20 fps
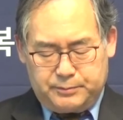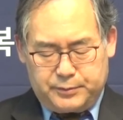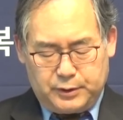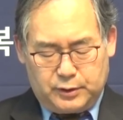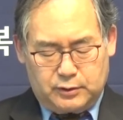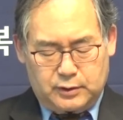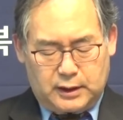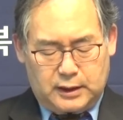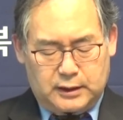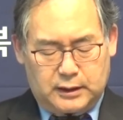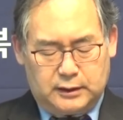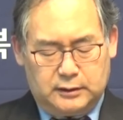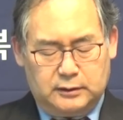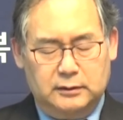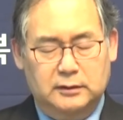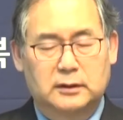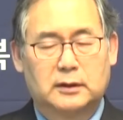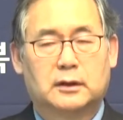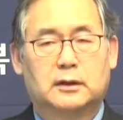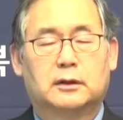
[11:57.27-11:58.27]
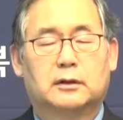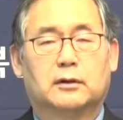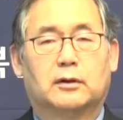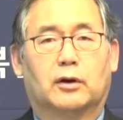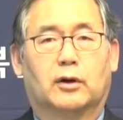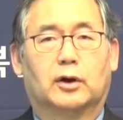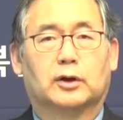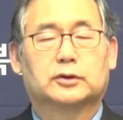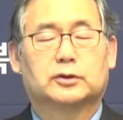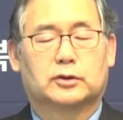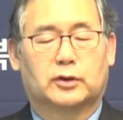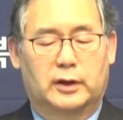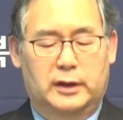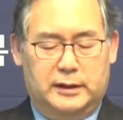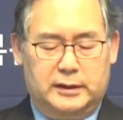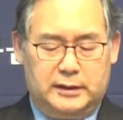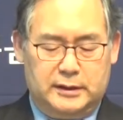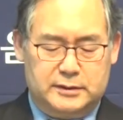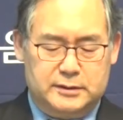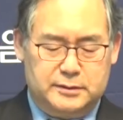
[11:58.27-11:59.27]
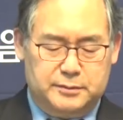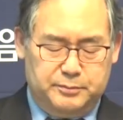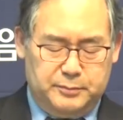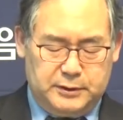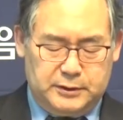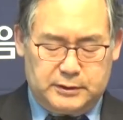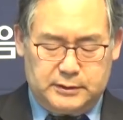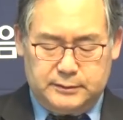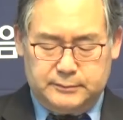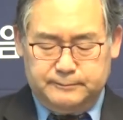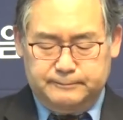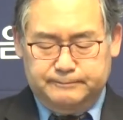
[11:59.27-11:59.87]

변화란 어떠했겠습니까?